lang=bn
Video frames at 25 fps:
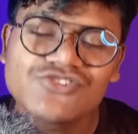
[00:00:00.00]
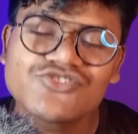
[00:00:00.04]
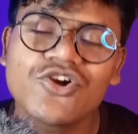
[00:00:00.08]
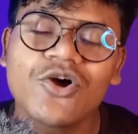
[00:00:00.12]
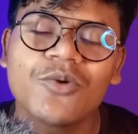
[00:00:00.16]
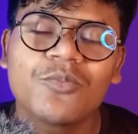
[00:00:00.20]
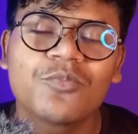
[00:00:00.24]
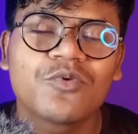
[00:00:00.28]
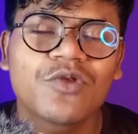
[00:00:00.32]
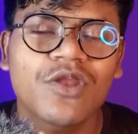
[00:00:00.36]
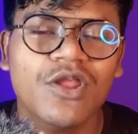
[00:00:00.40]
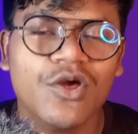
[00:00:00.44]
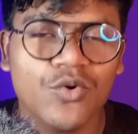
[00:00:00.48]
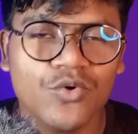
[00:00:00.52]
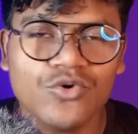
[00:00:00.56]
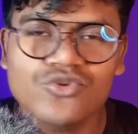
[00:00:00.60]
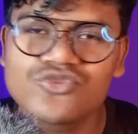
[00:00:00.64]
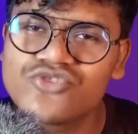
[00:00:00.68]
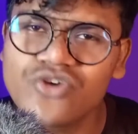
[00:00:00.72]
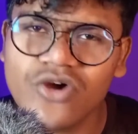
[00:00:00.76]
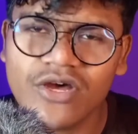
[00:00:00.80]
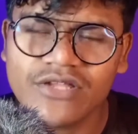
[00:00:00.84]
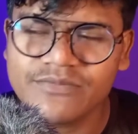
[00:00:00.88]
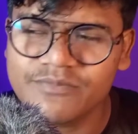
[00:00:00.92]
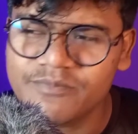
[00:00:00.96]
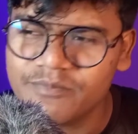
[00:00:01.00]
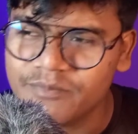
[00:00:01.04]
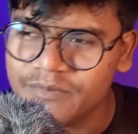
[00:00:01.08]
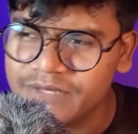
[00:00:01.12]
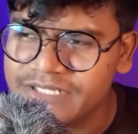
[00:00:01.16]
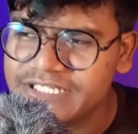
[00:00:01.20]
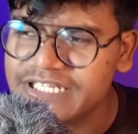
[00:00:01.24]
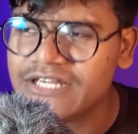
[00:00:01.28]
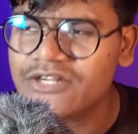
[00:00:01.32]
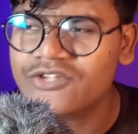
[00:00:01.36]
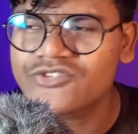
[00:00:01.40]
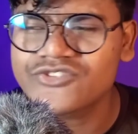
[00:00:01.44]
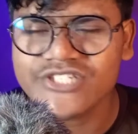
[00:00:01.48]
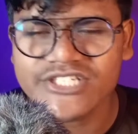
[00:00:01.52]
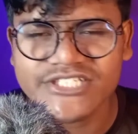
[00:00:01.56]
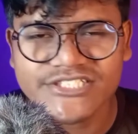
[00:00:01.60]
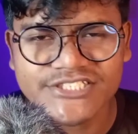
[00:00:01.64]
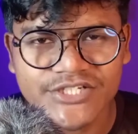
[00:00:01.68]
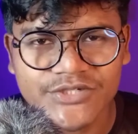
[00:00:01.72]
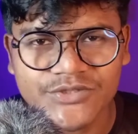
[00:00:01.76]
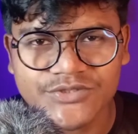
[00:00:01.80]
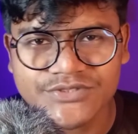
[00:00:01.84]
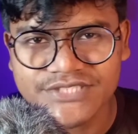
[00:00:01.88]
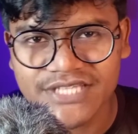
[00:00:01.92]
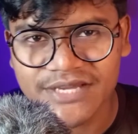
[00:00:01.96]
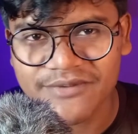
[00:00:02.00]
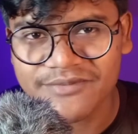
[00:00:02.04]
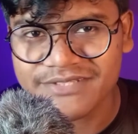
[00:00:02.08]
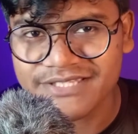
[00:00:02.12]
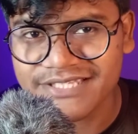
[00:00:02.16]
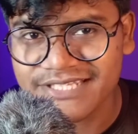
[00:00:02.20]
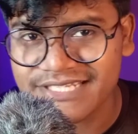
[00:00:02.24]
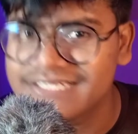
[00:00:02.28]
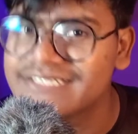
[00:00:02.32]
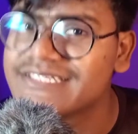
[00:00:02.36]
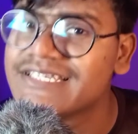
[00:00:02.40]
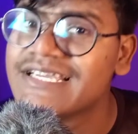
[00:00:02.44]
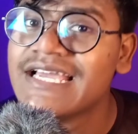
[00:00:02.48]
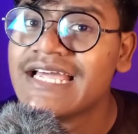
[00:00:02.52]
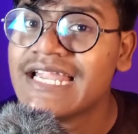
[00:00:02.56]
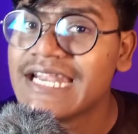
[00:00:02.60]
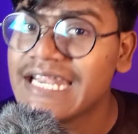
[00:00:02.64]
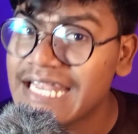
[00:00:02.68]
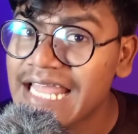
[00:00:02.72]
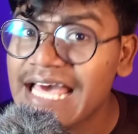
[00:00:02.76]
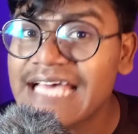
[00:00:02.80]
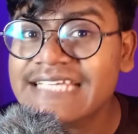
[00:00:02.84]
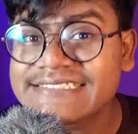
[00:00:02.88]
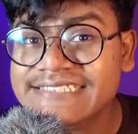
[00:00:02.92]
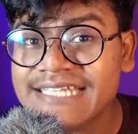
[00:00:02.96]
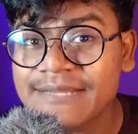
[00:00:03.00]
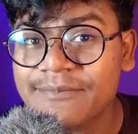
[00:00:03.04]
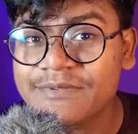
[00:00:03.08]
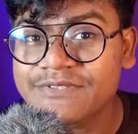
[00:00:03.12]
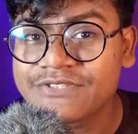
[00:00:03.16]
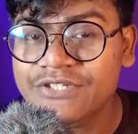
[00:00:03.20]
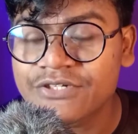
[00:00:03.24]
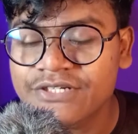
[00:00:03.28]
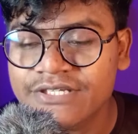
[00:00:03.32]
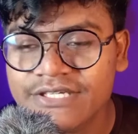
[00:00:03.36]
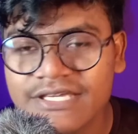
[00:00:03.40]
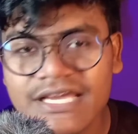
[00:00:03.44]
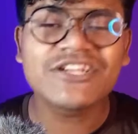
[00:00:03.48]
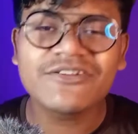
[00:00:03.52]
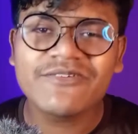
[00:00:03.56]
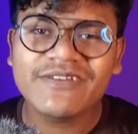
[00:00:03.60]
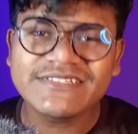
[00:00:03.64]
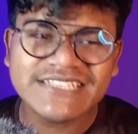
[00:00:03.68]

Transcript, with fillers: সবগুলো অজুহাত মিটানোর চেষ্টা করছে আমাদের এই লাস্ট এপিসোডে